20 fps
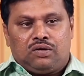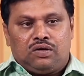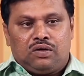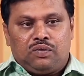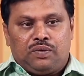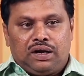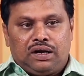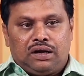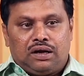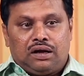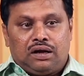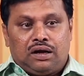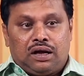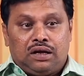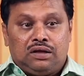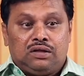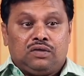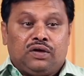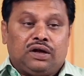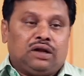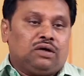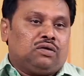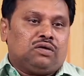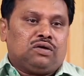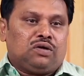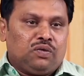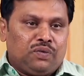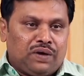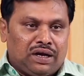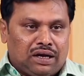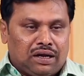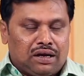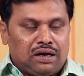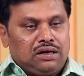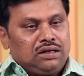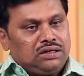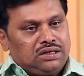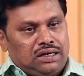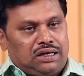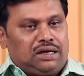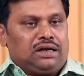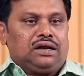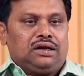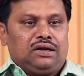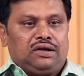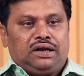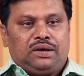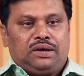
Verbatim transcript: కోట్లు పెట్టారా ఐదు వేల కోట్లు పెట్టారని సెకండరీ